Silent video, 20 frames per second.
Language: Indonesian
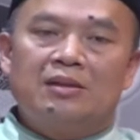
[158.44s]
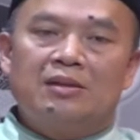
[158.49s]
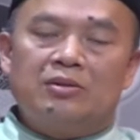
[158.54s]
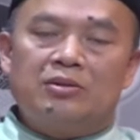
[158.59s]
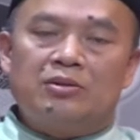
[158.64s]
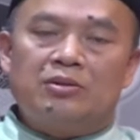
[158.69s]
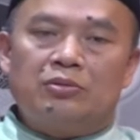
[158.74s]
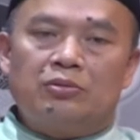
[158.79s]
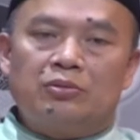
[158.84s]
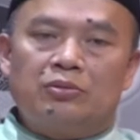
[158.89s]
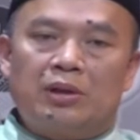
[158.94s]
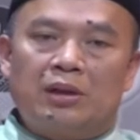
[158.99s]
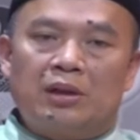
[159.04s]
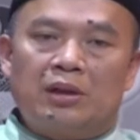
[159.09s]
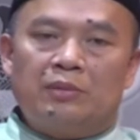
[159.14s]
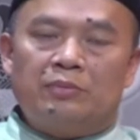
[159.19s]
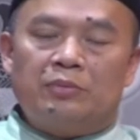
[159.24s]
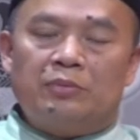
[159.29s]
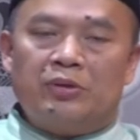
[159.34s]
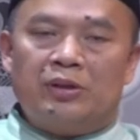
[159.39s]
Syukur
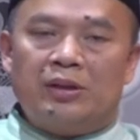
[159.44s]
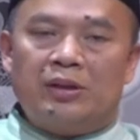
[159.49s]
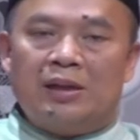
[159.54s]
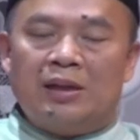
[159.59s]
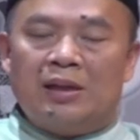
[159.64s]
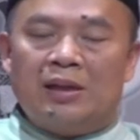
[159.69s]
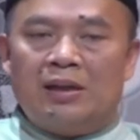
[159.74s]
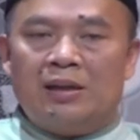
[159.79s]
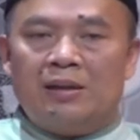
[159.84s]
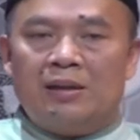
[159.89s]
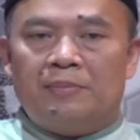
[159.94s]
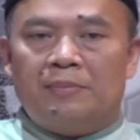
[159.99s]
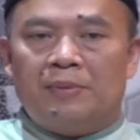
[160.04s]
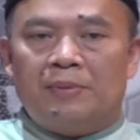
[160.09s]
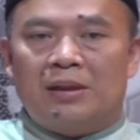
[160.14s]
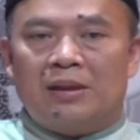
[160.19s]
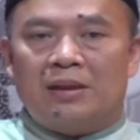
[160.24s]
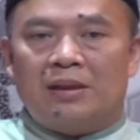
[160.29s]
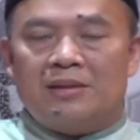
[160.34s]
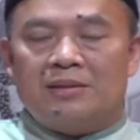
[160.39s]
alhamdulillah
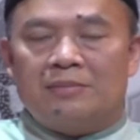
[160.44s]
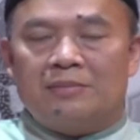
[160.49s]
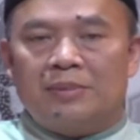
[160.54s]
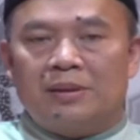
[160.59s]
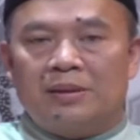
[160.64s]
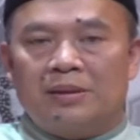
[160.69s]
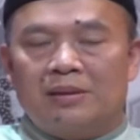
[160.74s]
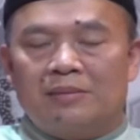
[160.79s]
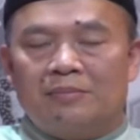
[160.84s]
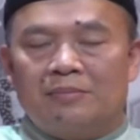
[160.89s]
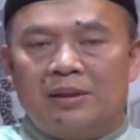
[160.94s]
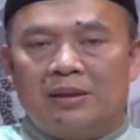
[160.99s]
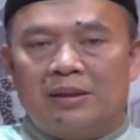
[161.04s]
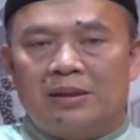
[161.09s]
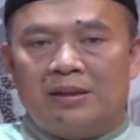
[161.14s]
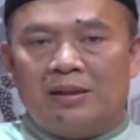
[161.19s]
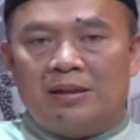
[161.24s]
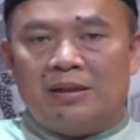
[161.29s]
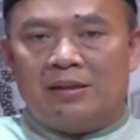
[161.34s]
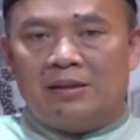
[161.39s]
pada kesempatan
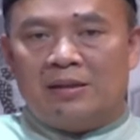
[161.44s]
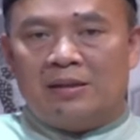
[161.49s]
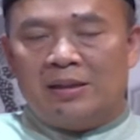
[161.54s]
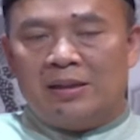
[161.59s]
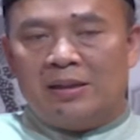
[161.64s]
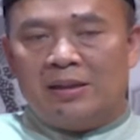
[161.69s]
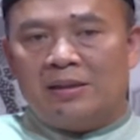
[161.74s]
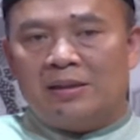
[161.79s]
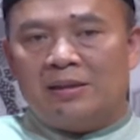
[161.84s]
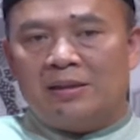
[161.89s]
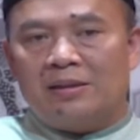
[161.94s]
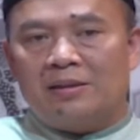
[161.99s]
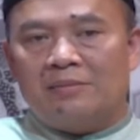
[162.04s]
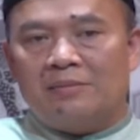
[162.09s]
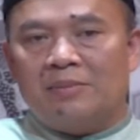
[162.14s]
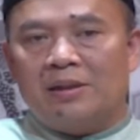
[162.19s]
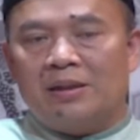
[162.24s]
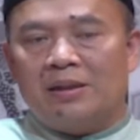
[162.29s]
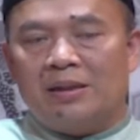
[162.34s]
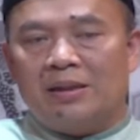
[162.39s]
pagi hari ini
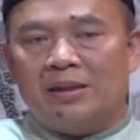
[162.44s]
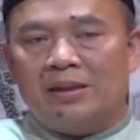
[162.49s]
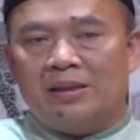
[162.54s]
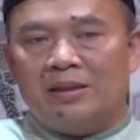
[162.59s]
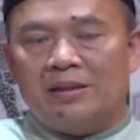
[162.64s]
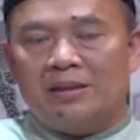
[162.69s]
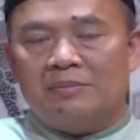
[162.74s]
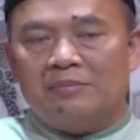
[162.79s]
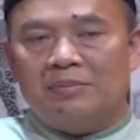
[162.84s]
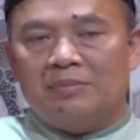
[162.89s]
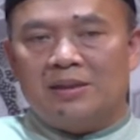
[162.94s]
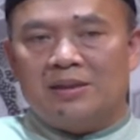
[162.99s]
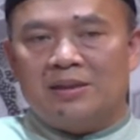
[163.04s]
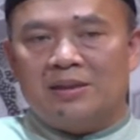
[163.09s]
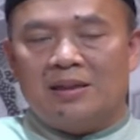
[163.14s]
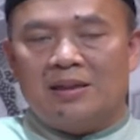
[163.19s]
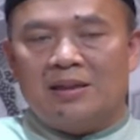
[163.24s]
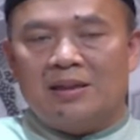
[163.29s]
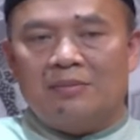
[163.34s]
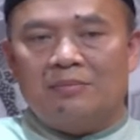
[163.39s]
kembali kita
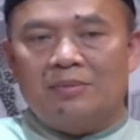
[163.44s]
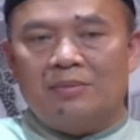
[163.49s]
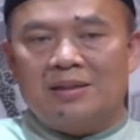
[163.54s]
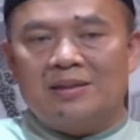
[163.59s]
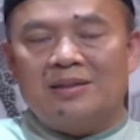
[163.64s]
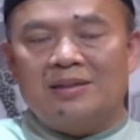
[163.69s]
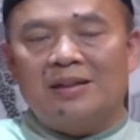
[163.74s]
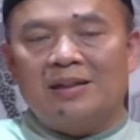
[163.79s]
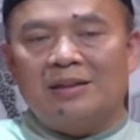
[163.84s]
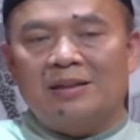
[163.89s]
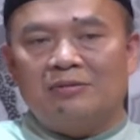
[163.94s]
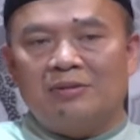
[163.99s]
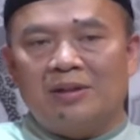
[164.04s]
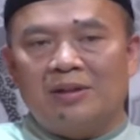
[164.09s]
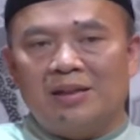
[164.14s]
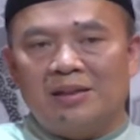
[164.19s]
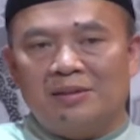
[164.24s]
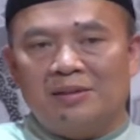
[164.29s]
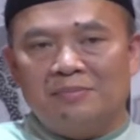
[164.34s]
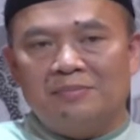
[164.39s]
bisa
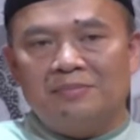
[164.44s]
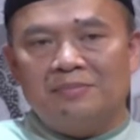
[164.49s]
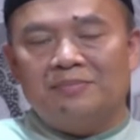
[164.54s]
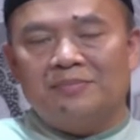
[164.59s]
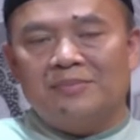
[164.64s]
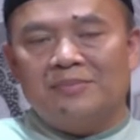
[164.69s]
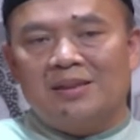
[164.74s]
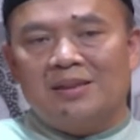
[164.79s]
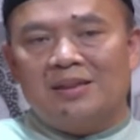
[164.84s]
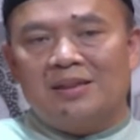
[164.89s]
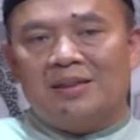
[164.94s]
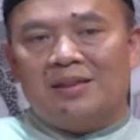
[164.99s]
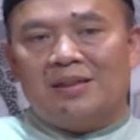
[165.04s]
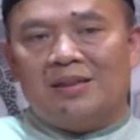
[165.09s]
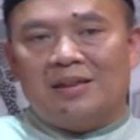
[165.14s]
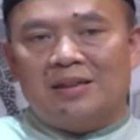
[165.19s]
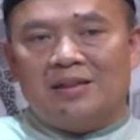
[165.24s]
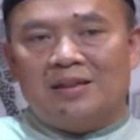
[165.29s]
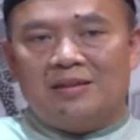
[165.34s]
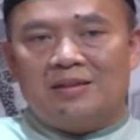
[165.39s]
bersilaturahim
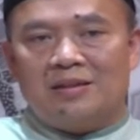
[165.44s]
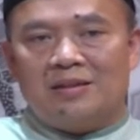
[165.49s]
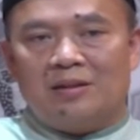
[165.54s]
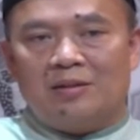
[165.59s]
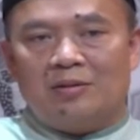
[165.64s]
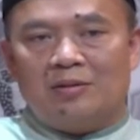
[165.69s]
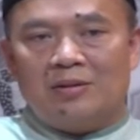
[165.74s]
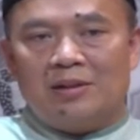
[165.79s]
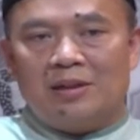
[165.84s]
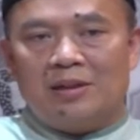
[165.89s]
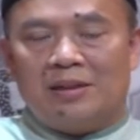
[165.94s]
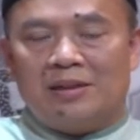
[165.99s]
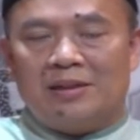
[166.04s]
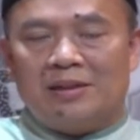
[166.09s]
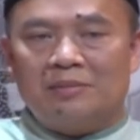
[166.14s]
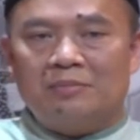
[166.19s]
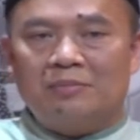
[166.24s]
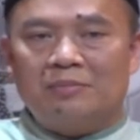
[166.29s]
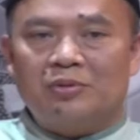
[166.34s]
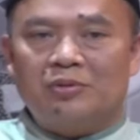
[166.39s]
Insya Allah dari
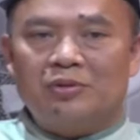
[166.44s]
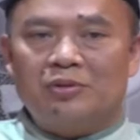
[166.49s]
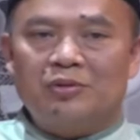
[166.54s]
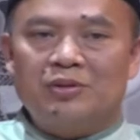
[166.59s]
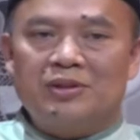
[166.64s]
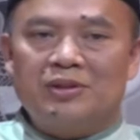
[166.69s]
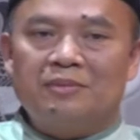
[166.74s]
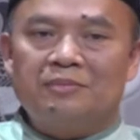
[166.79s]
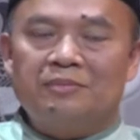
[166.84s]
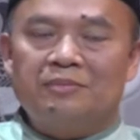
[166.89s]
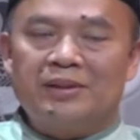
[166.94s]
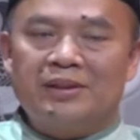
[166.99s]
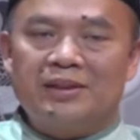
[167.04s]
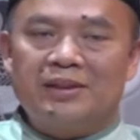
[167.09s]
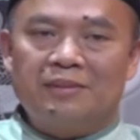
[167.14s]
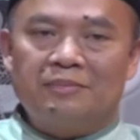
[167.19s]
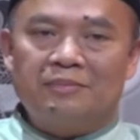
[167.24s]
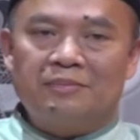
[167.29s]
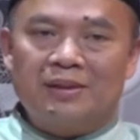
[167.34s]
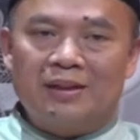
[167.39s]
jam 7 sampai
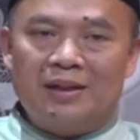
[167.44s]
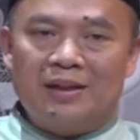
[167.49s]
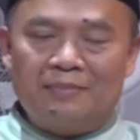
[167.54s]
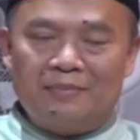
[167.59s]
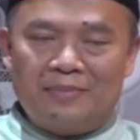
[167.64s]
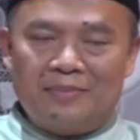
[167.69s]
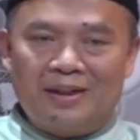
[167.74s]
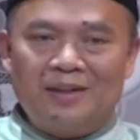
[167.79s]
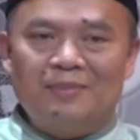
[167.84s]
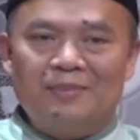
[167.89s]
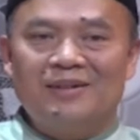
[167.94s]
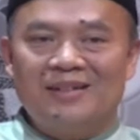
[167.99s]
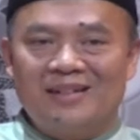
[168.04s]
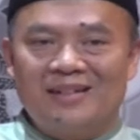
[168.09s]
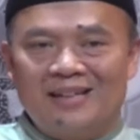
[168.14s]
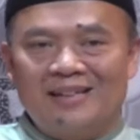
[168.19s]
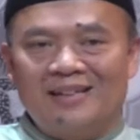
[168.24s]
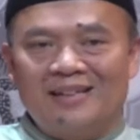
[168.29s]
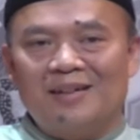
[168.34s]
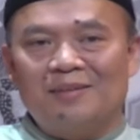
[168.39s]
jam 8
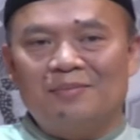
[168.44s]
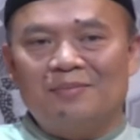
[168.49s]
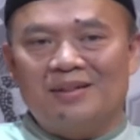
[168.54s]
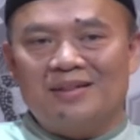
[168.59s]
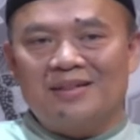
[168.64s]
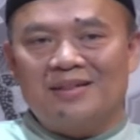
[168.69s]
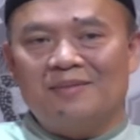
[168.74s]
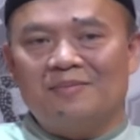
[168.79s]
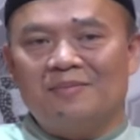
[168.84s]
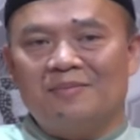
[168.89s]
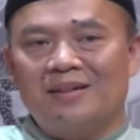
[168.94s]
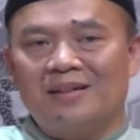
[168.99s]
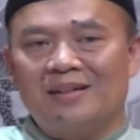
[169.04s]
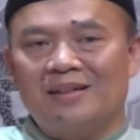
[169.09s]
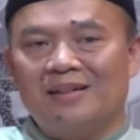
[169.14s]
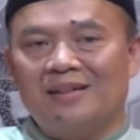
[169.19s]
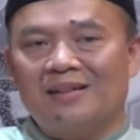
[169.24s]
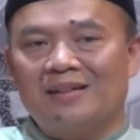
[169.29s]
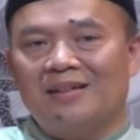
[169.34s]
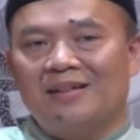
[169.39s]
mendatang bersama
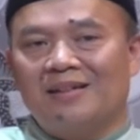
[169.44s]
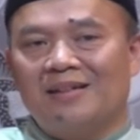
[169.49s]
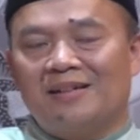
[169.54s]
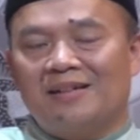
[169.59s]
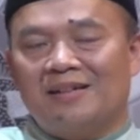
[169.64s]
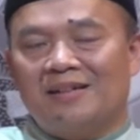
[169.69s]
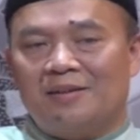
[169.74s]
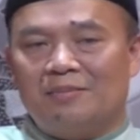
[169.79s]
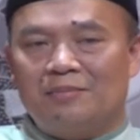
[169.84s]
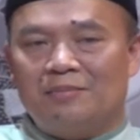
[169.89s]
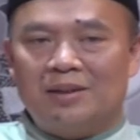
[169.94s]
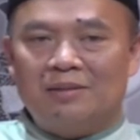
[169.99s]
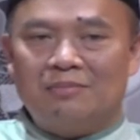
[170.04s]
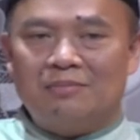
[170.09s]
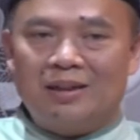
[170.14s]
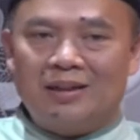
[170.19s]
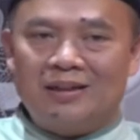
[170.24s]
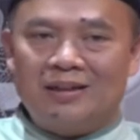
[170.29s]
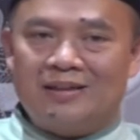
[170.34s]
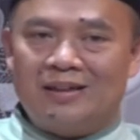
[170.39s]
teman
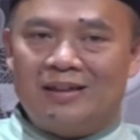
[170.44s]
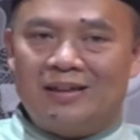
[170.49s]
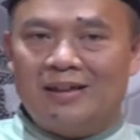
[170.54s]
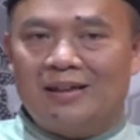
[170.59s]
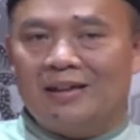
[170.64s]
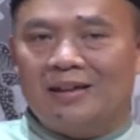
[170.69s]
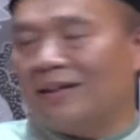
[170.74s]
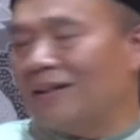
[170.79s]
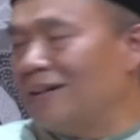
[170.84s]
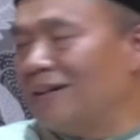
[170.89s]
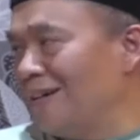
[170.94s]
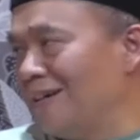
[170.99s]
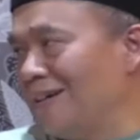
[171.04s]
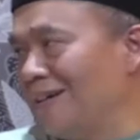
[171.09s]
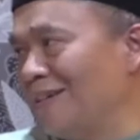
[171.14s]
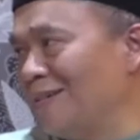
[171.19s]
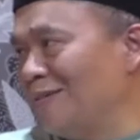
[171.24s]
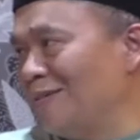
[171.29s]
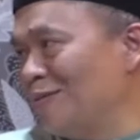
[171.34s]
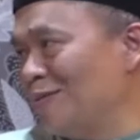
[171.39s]
baik saya Kang
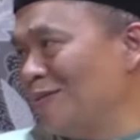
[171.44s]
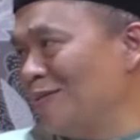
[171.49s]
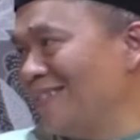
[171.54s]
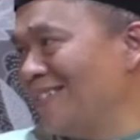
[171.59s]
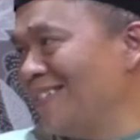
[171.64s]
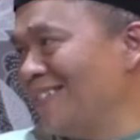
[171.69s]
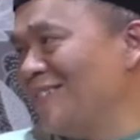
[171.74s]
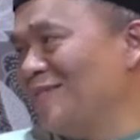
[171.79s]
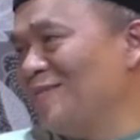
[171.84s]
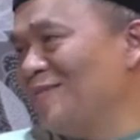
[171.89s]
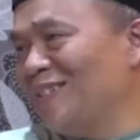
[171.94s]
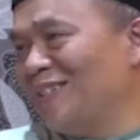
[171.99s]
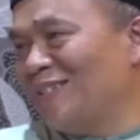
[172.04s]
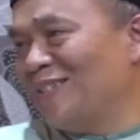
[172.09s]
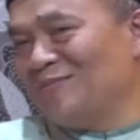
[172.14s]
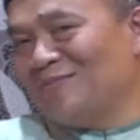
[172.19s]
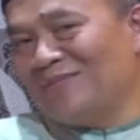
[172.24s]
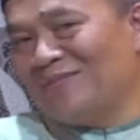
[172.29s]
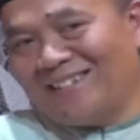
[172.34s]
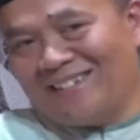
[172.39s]
Agung.
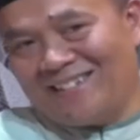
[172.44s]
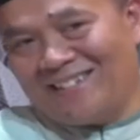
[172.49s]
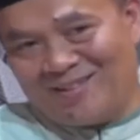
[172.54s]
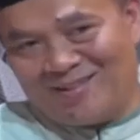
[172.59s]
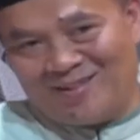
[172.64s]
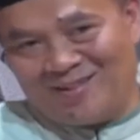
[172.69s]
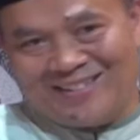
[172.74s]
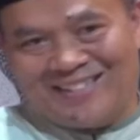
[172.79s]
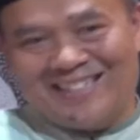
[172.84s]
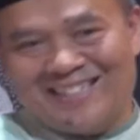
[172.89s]
Assalamualaikum Kang Agung.